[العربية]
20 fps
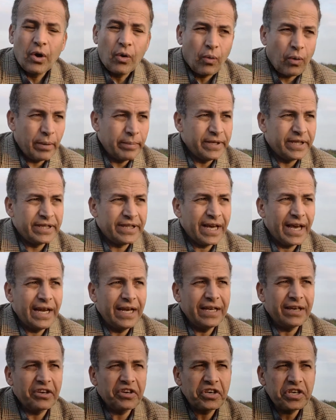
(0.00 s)

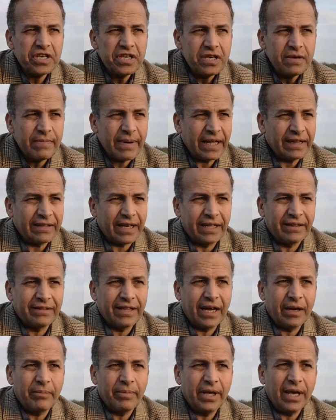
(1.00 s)
وبالتالي قيمة
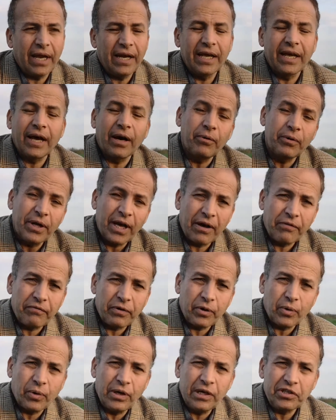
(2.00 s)
التربية لكونها
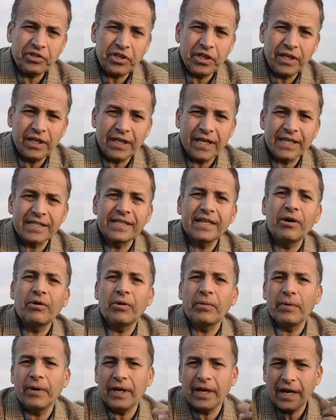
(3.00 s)
في كل شيء
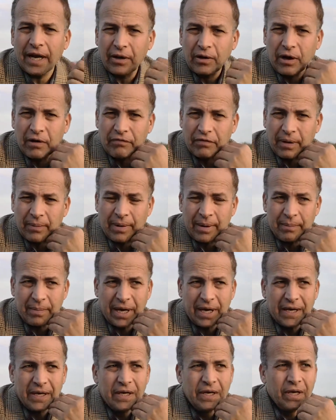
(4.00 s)
يستوجب ان احنا نقف
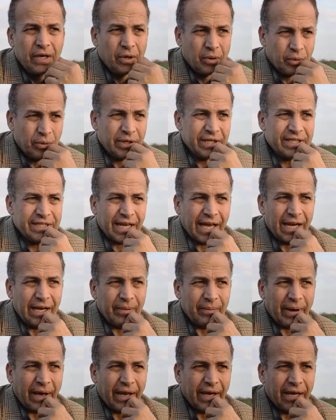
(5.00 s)
امامها
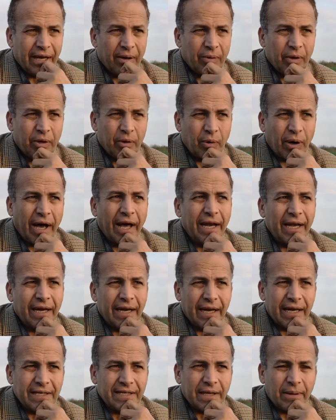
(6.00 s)
ونتكلم عنها
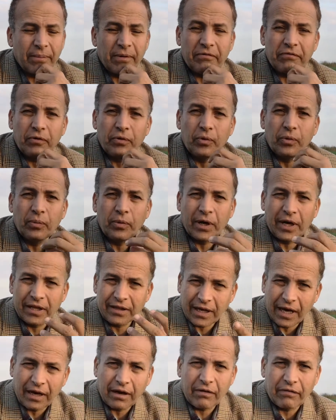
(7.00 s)
ونحلل هذا المفهوم
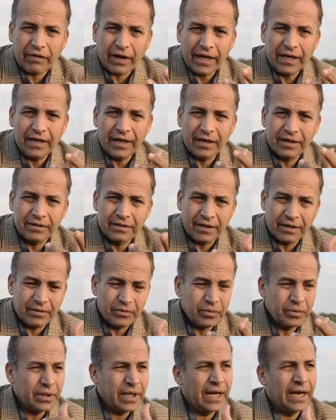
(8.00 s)
ونتعرف عليه اكتر
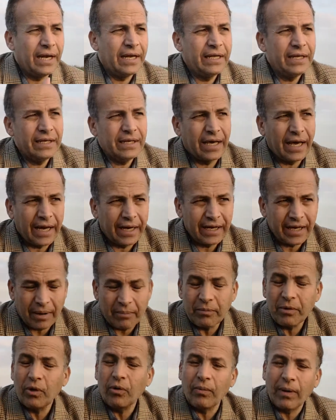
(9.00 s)
وده اللي
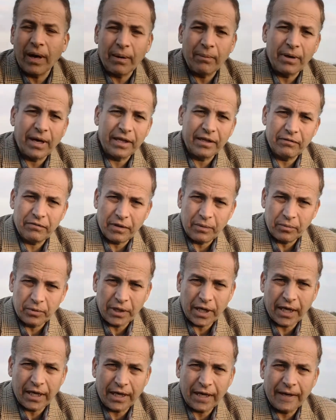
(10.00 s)
هنكمله مع بعض في
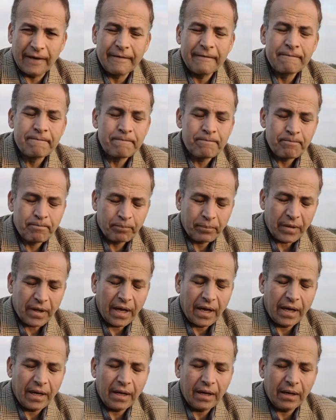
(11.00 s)
المداخلة
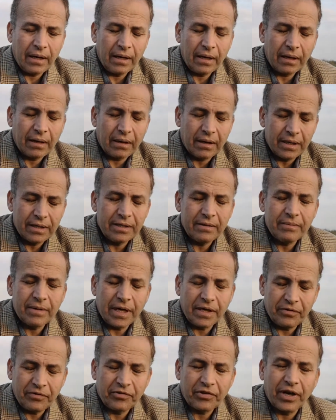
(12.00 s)

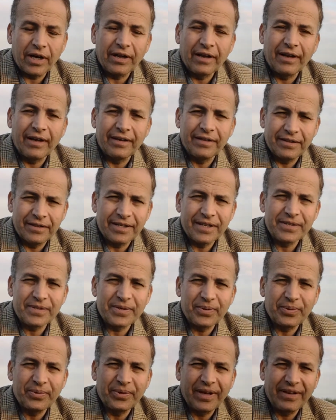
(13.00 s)
القادمة ان شاء الله
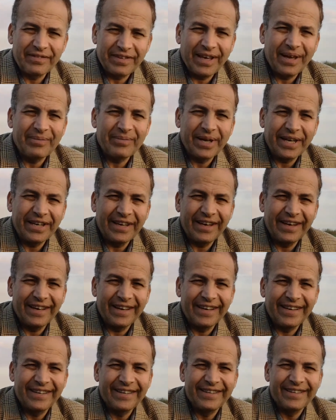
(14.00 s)
انتظرونا في امان
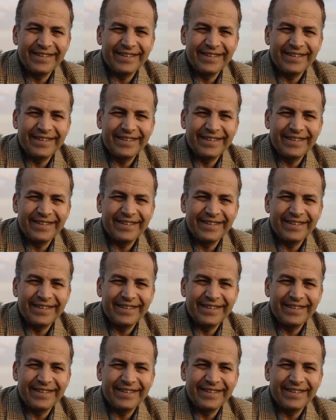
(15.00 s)
الله